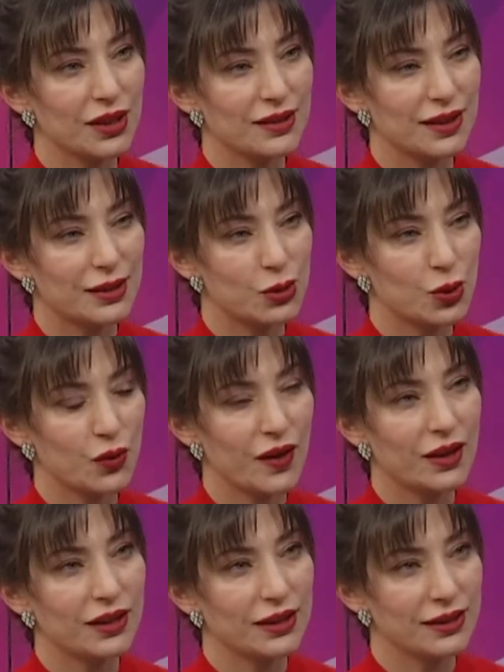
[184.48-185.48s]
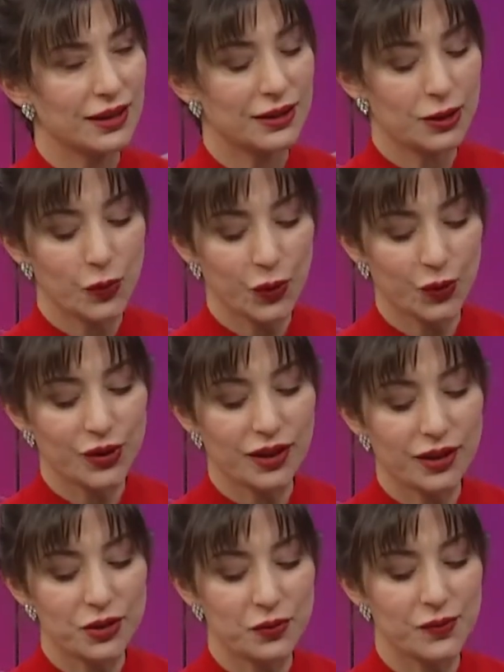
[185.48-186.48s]
tane Sinovac, 2 tane de
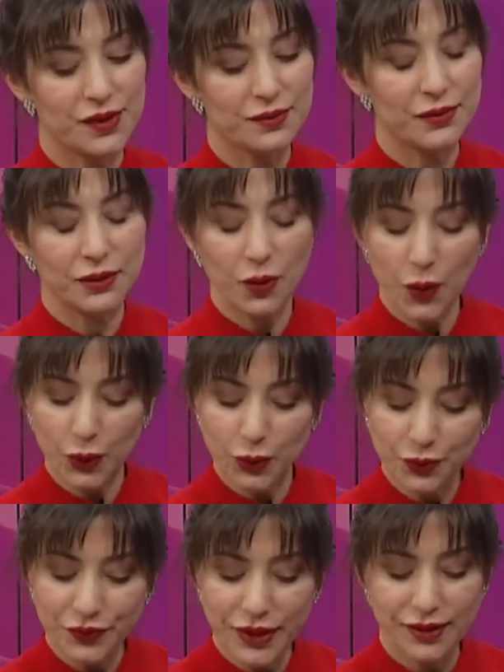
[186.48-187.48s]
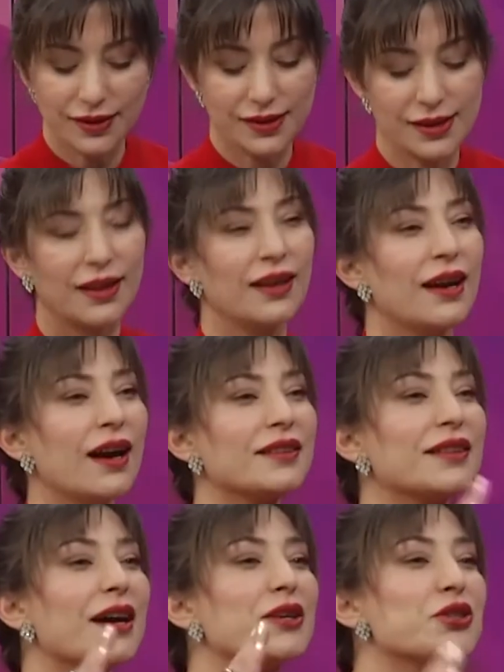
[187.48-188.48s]
BioNTech aşımı oldum dediniz.
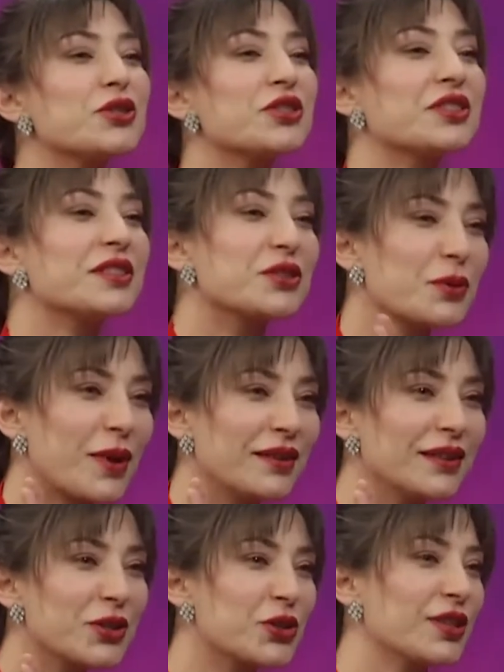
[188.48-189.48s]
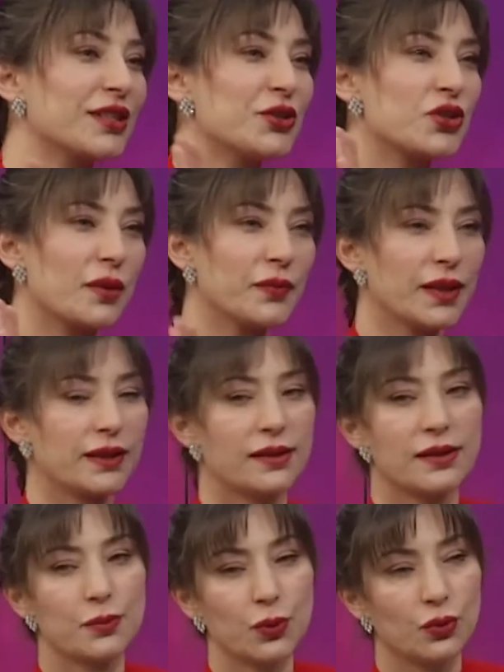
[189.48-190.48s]
Hatta aşı çıktıkça ben aşılanacağım
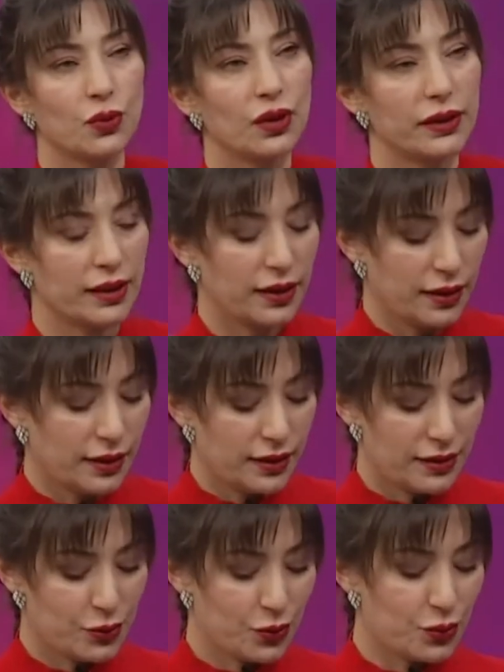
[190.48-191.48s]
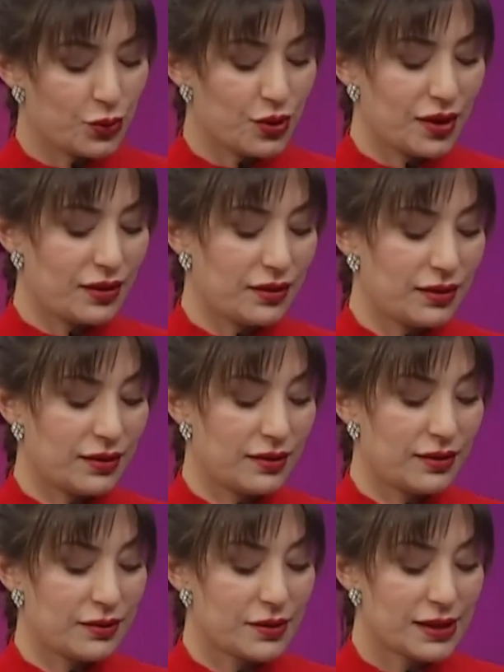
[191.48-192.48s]
dediniz. Bunu hani e, sonuçta
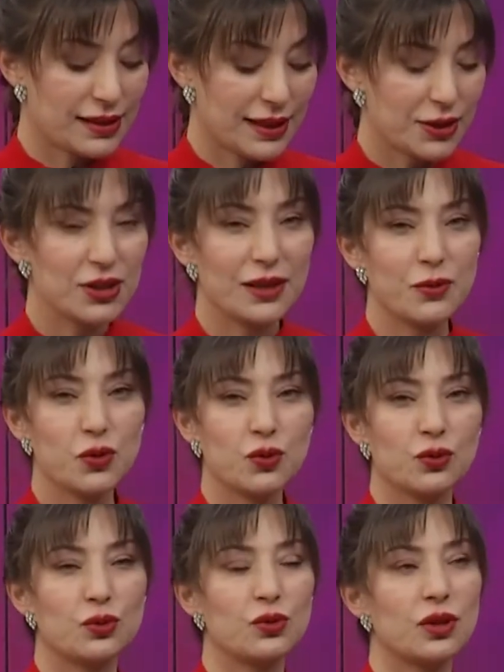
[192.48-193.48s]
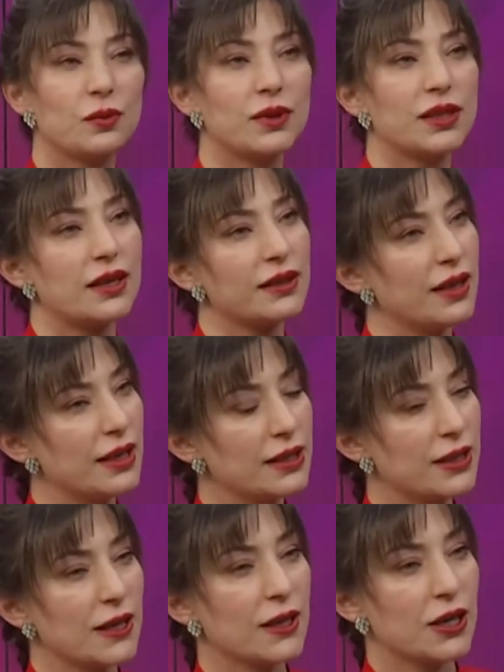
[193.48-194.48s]
e, seyircilerimiz şunu düşünebilirler. Ya
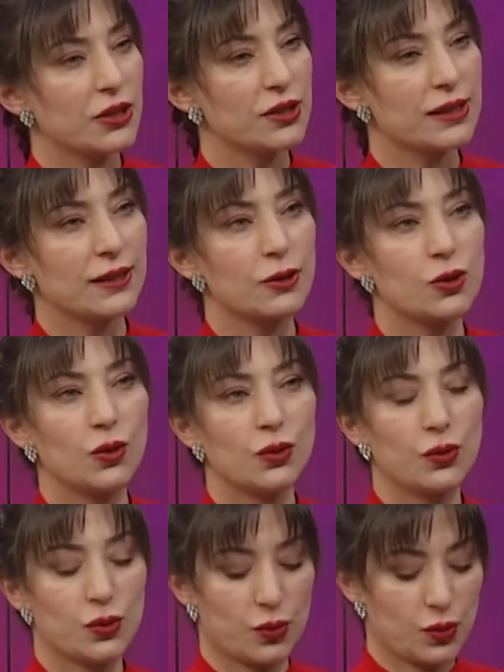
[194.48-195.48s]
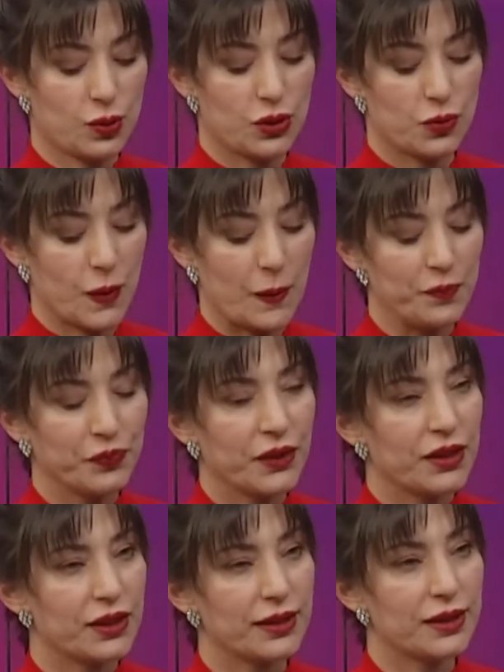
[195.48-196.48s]
ekran karşısında söylüyorsunuz acaba
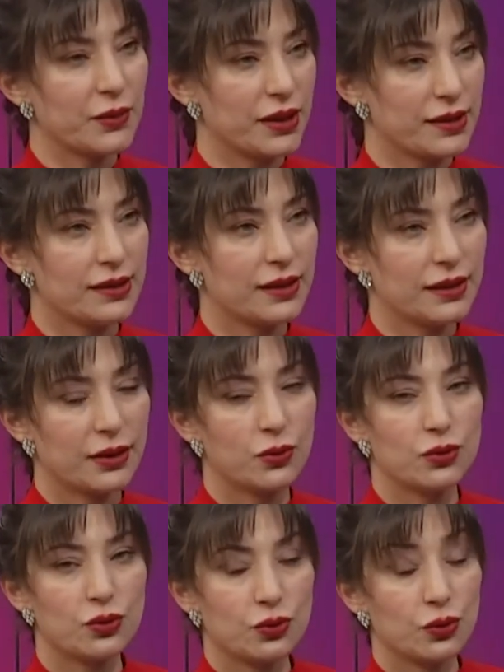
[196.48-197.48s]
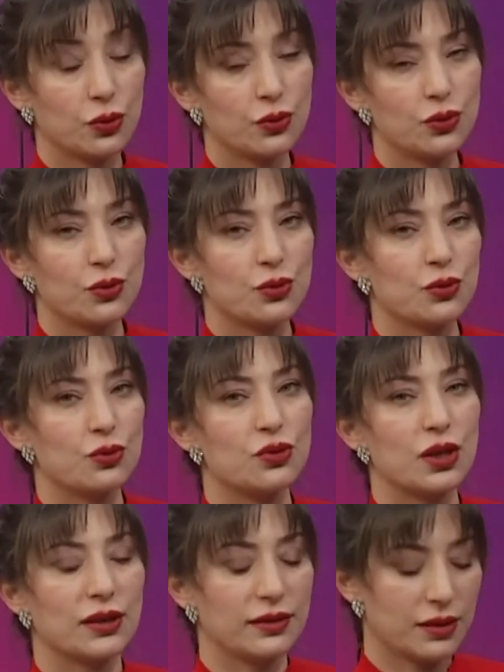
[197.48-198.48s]
reklam arasında ne konuşuyorsunuz
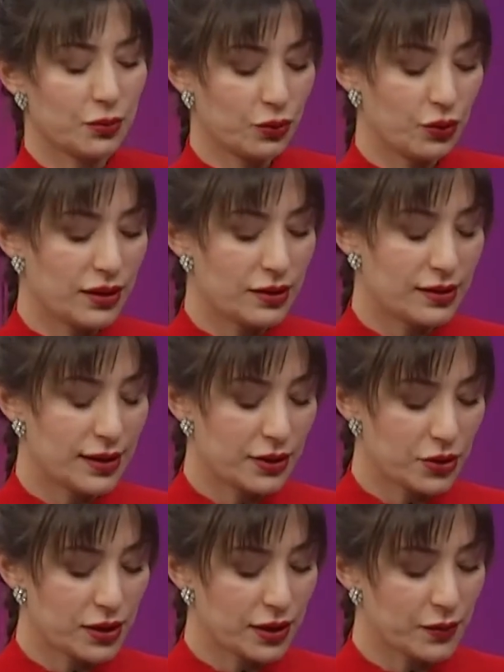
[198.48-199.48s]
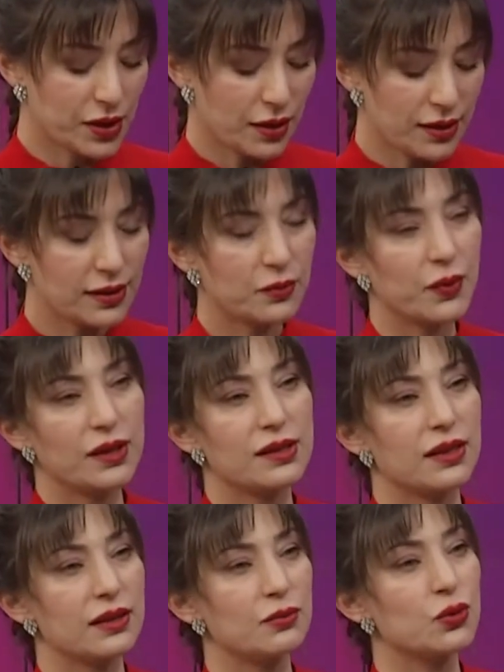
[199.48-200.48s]
şeklinde. Bunu da seyircilerimize arz etmek
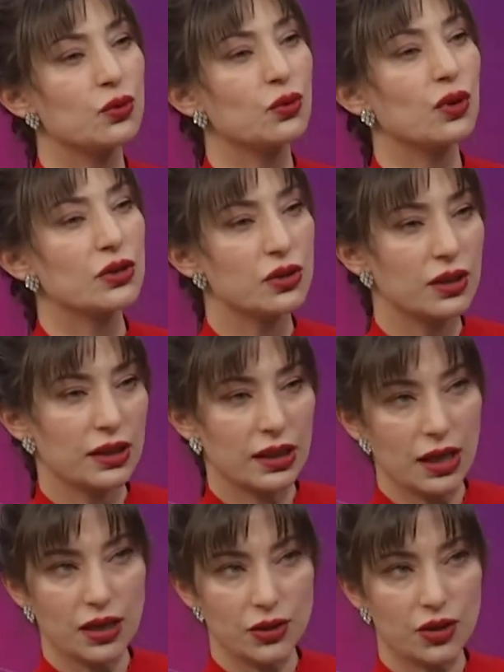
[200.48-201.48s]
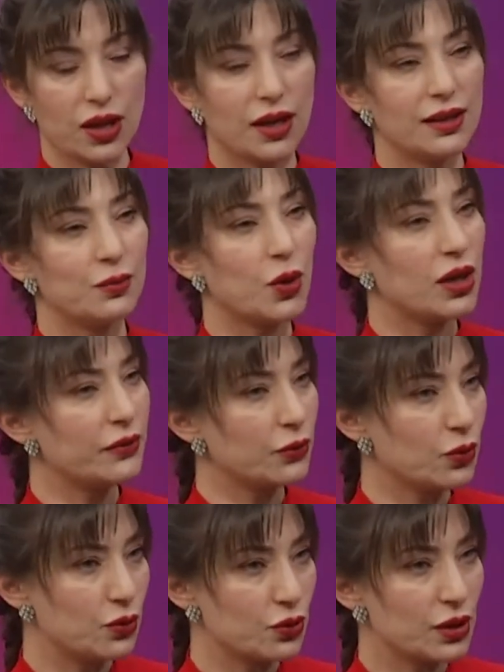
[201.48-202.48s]
istedim. Çünkü aşılara karşı hala
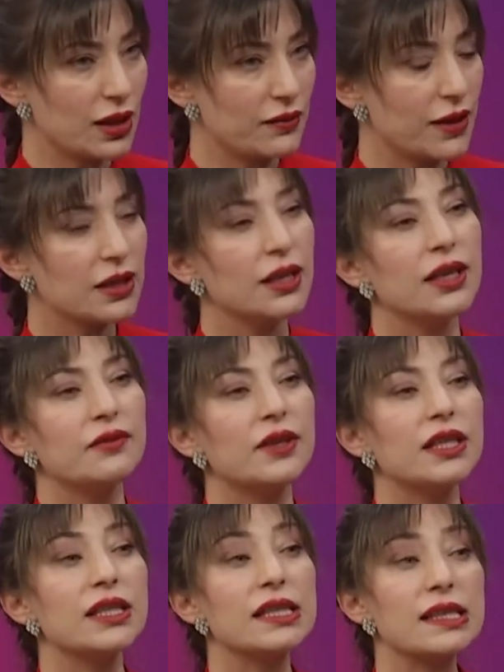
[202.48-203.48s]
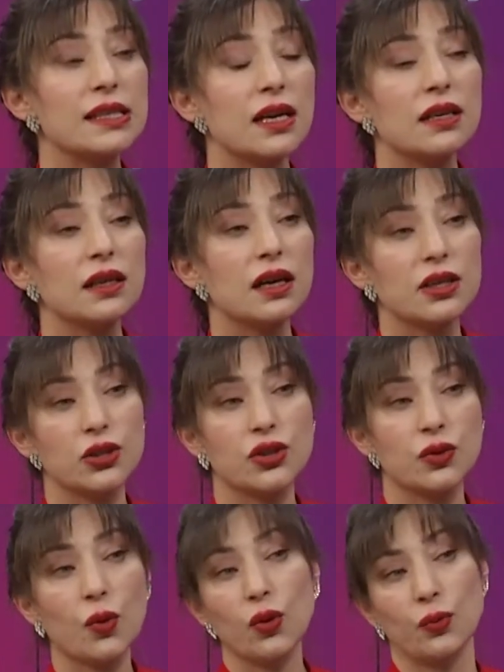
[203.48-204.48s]
muhalif görüşler var ve ısrarla
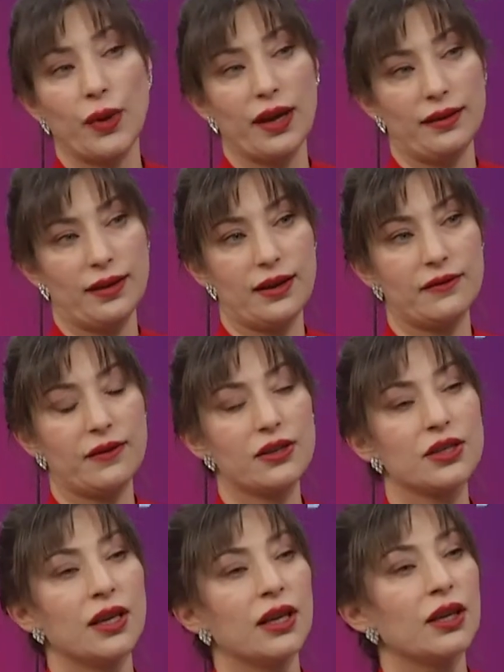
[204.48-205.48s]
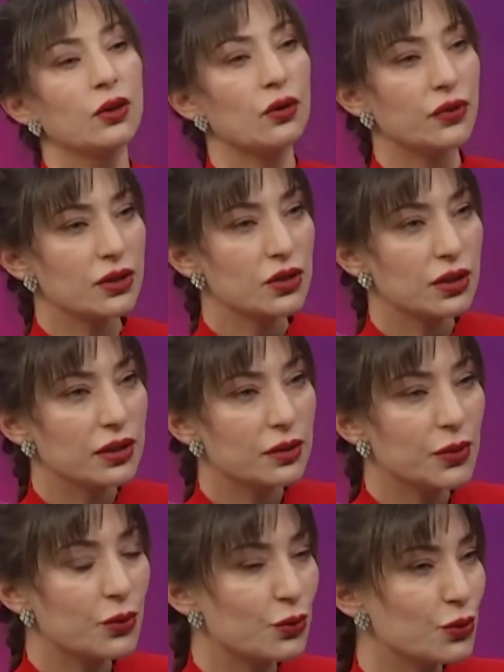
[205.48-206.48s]
aşı olmayanlar var. Covid
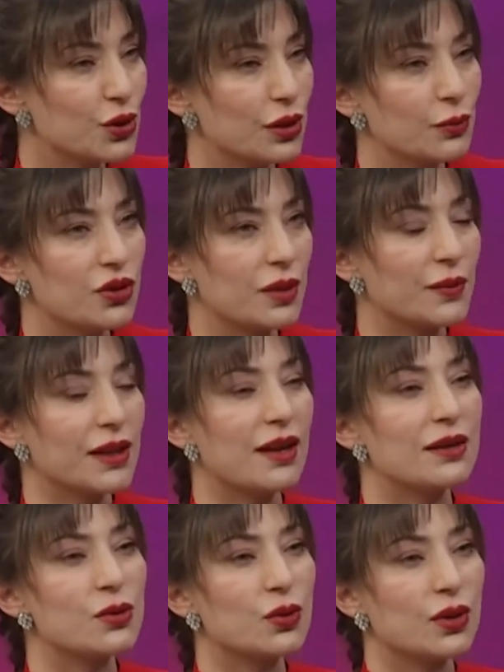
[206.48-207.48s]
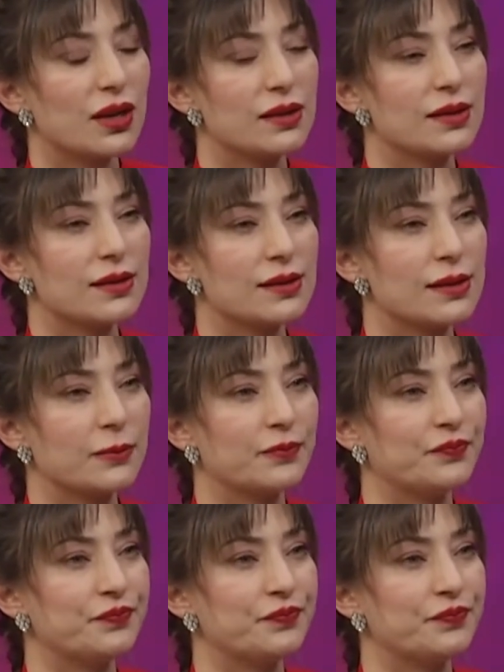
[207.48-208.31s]
aşılarını bir konuşalım hocam. Neler söylersiniz? Evet.